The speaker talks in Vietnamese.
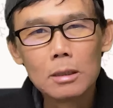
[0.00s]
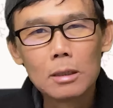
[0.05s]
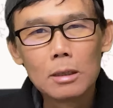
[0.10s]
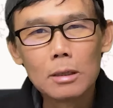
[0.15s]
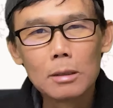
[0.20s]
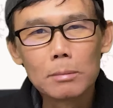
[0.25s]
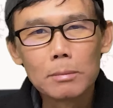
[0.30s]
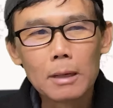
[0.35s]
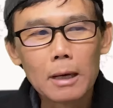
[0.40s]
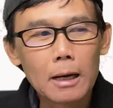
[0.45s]

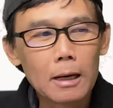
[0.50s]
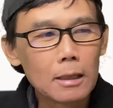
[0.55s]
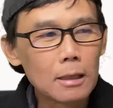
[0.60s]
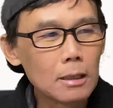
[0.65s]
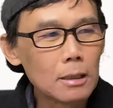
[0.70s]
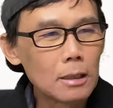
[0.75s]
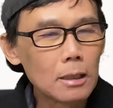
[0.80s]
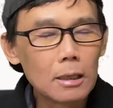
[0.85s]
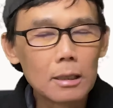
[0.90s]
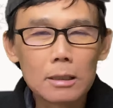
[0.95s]
Hôm nay
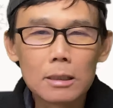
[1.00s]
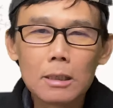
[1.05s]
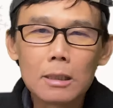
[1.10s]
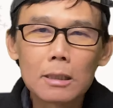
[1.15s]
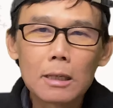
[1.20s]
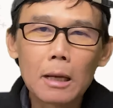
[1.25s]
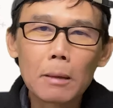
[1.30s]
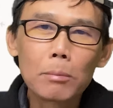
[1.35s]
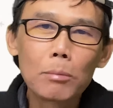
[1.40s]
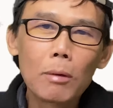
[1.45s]
thì thời
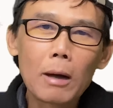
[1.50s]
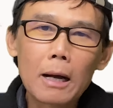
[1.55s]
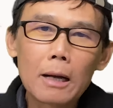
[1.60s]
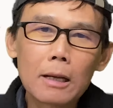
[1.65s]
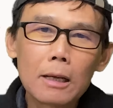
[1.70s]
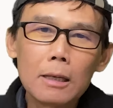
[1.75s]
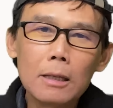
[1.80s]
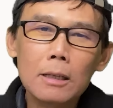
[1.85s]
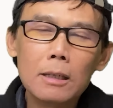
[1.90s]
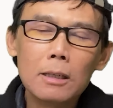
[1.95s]
tiết đẹp quá
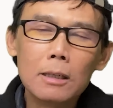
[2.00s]
đi.